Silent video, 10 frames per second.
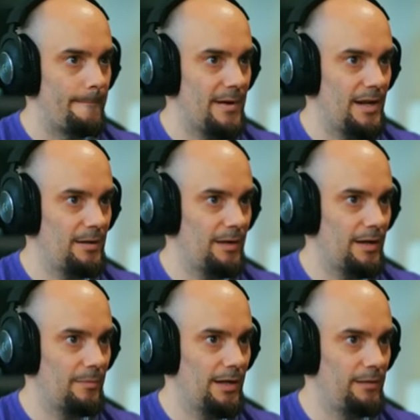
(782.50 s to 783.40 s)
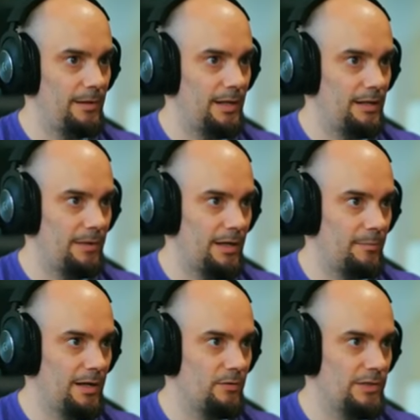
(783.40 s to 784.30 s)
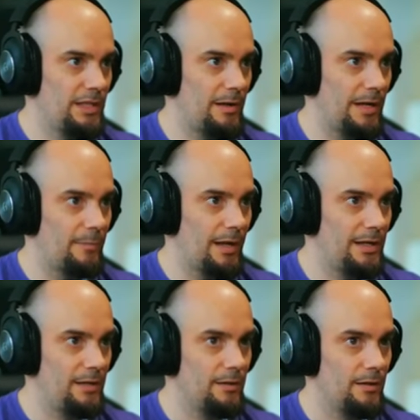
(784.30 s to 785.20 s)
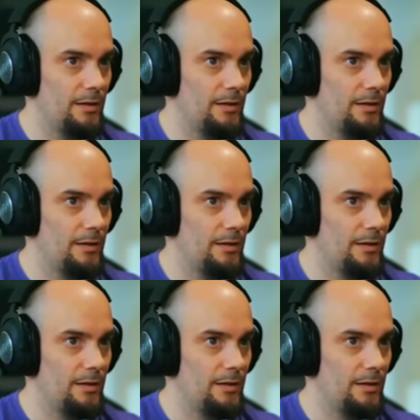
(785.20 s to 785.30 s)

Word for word: Ven aquí, Magi Magi. Ven aquí, Magi Magi. ¿Dónde está Magi Magi?